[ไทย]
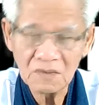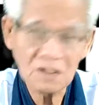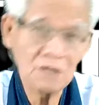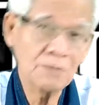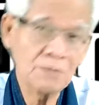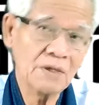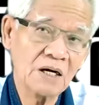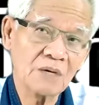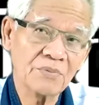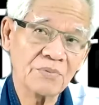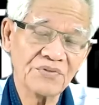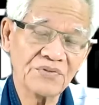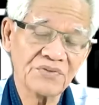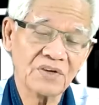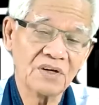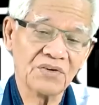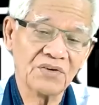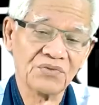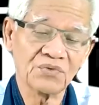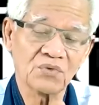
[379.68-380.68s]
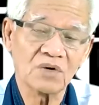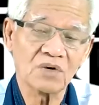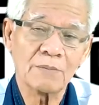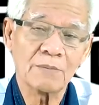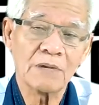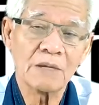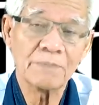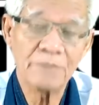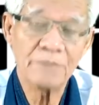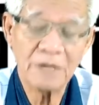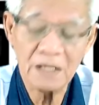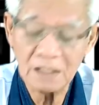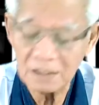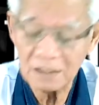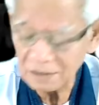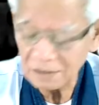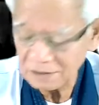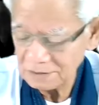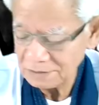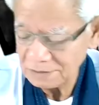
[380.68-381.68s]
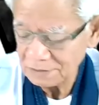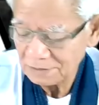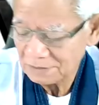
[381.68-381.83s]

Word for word: ยี่ห้าเปอร์เซ็นต์นี่โสดาบันเป๊ะเลย